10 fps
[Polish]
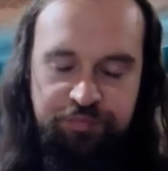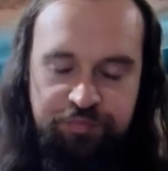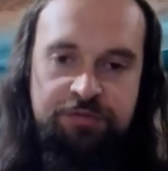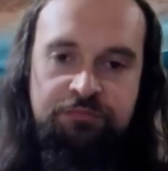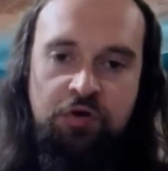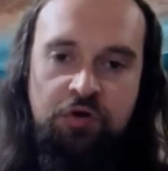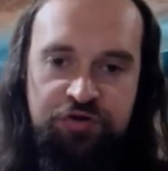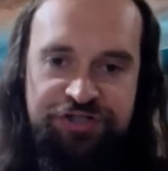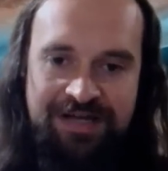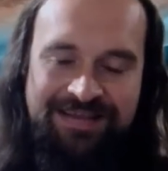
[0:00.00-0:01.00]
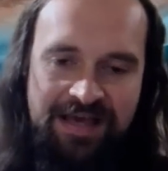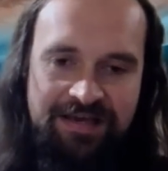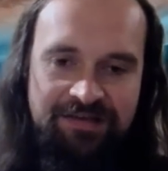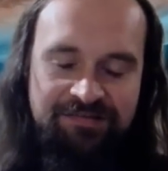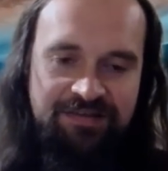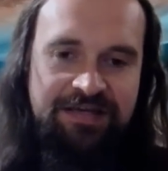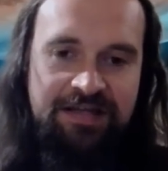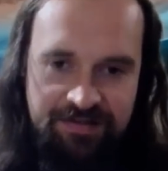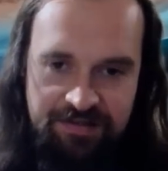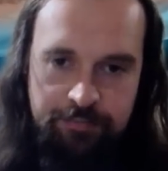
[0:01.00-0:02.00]
Przy czym Gosia nie jest
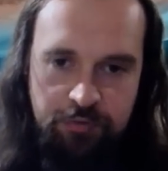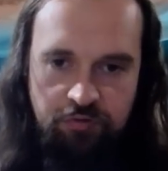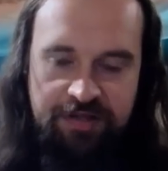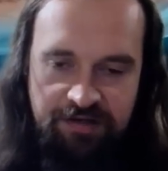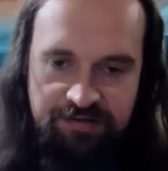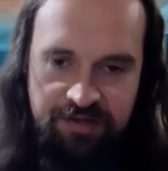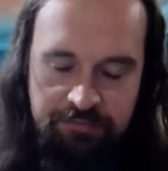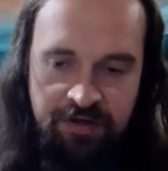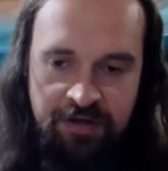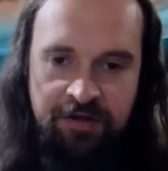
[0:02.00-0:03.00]
jedynym kontaktem,